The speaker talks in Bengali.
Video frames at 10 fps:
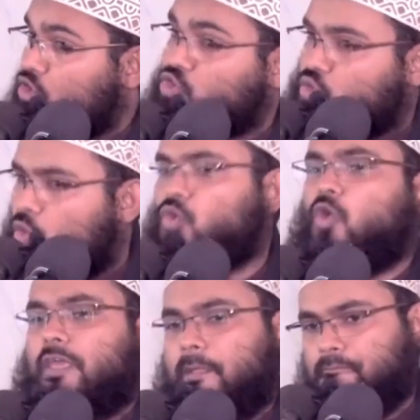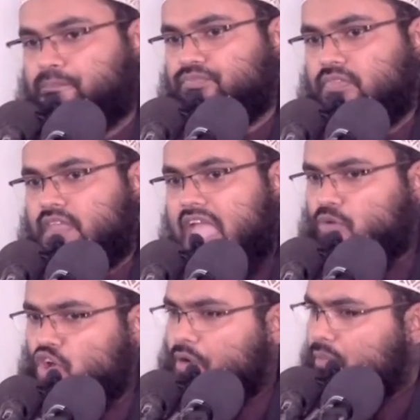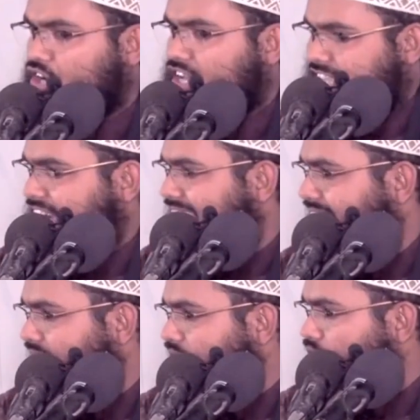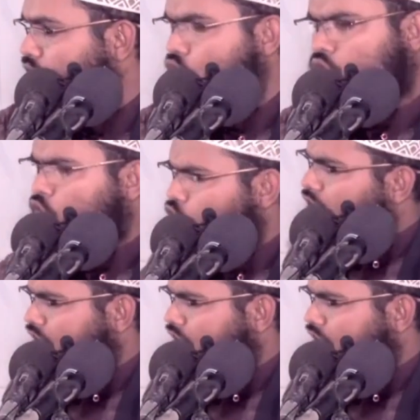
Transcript: মানুষ কোন করে এমন প্রমাণ আছে না নাই কোনো